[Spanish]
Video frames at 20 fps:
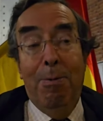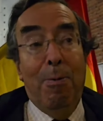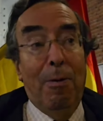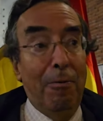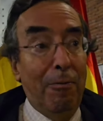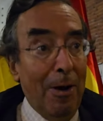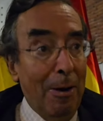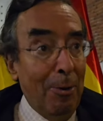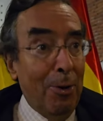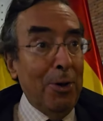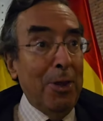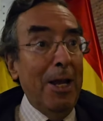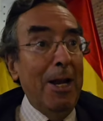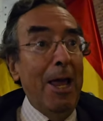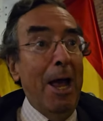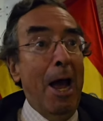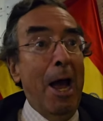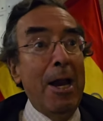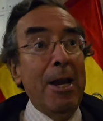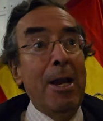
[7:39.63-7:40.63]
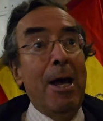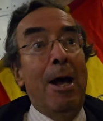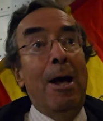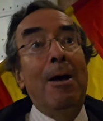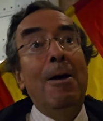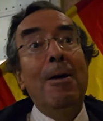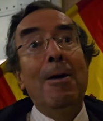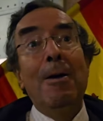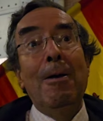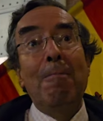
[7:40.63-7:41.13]
por favor, dile a
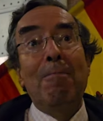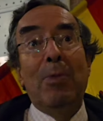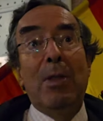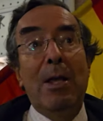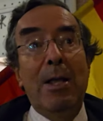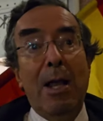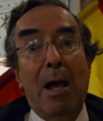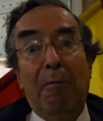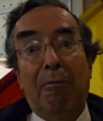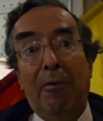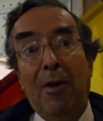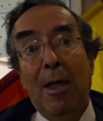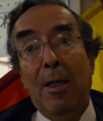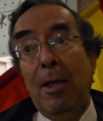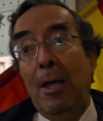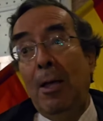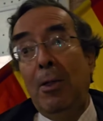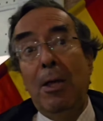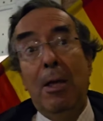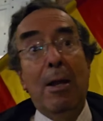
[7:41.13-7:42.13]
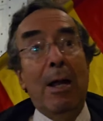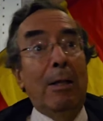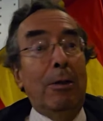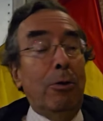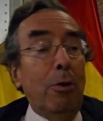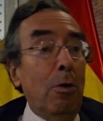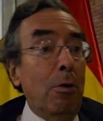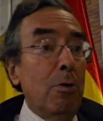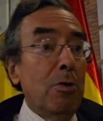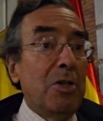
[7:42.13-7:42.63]
Ana, dile a Fede, dile a
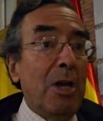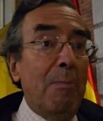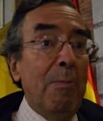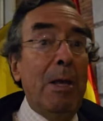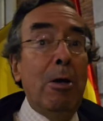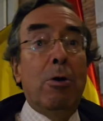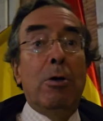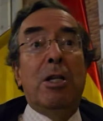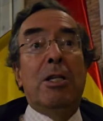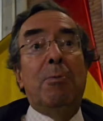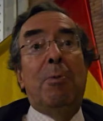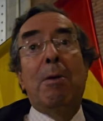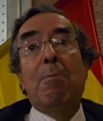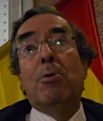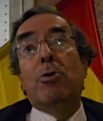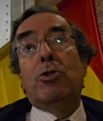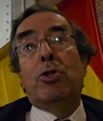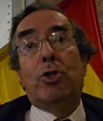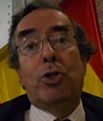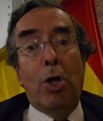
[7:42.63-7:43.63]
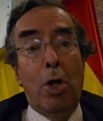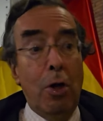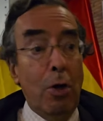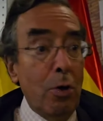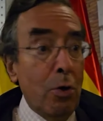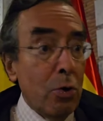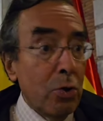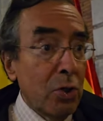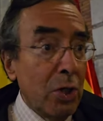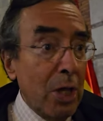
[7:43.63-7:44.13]
todos los amigos, les vemos
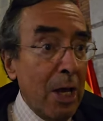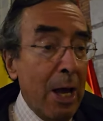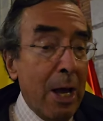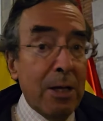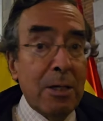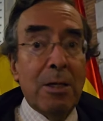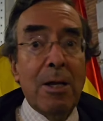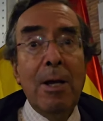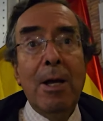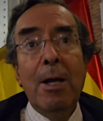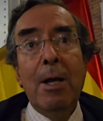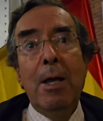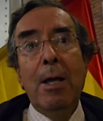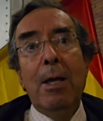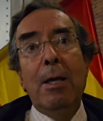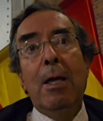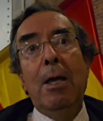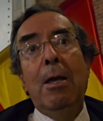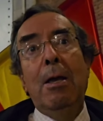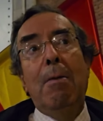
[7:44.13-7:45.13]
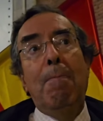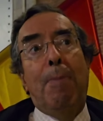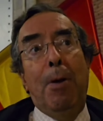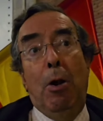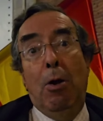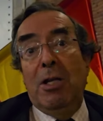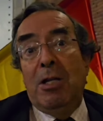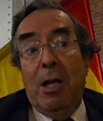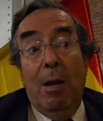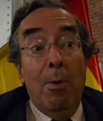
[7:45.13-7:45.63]
todos los días
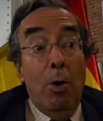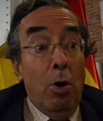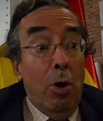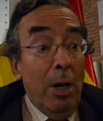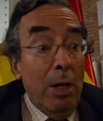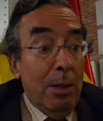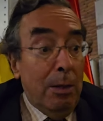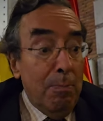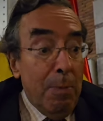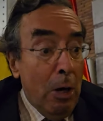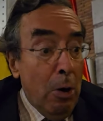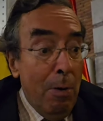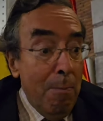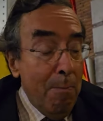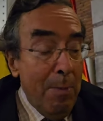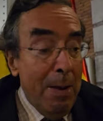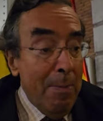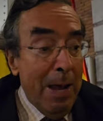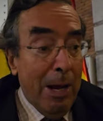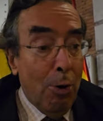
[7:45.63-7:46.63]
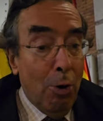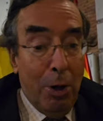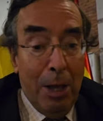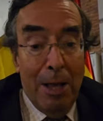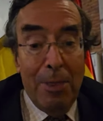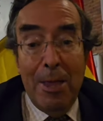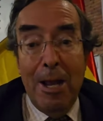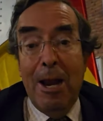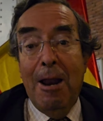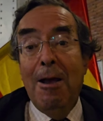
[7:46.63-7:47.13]
pero es que me,
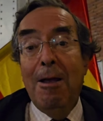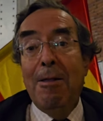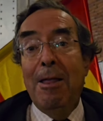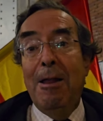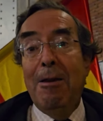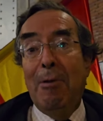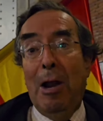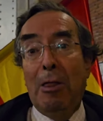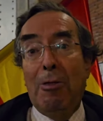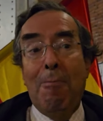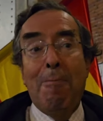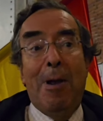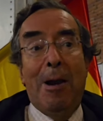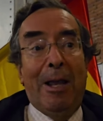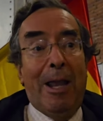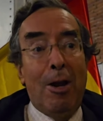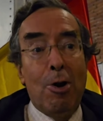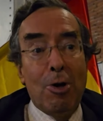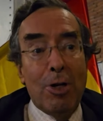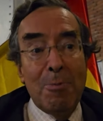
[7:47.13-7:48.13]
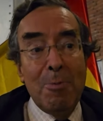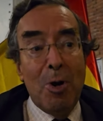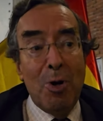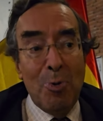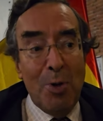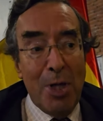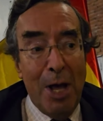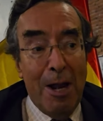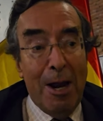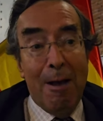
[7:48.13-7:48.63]
cogían del brazo para que no se me
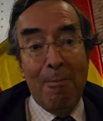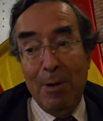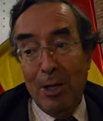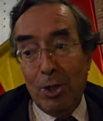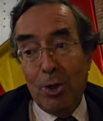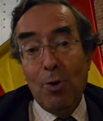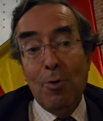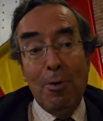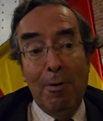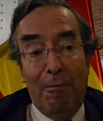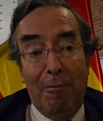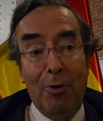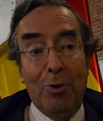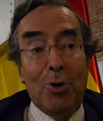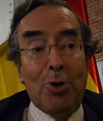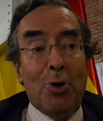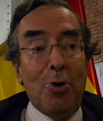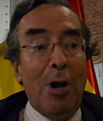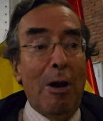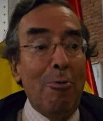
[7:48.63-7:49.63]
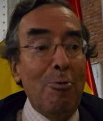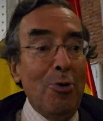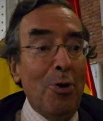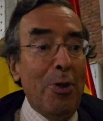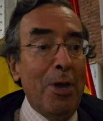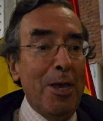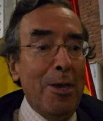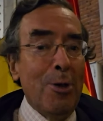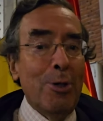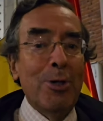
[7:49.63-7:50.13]
olvidara. Me he hecho fotos con
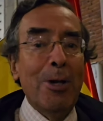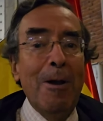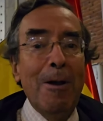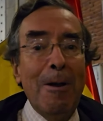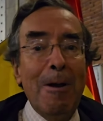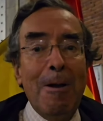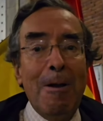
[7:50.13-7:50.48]
alguno de ellos,